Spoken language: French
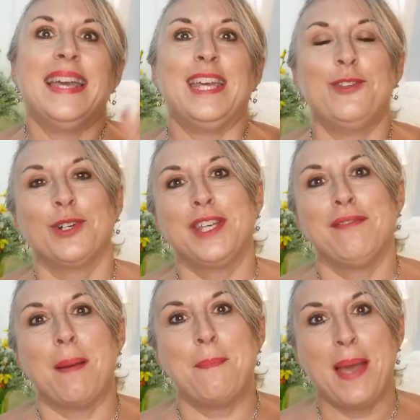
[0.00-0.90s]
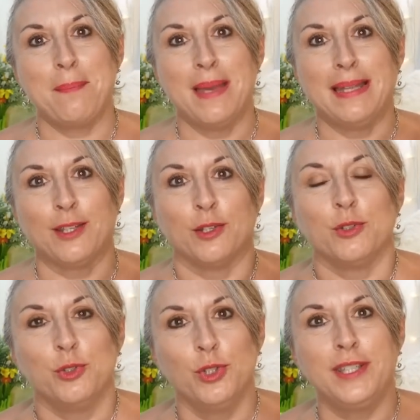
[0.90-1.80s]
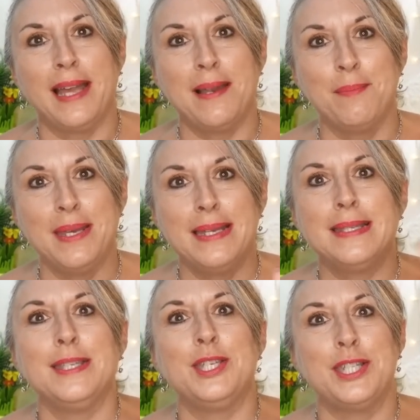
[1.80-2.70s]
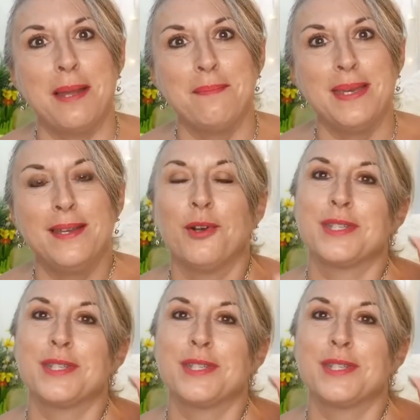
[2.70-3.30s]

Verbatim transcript: et donc qui va permettre de calmer si jamais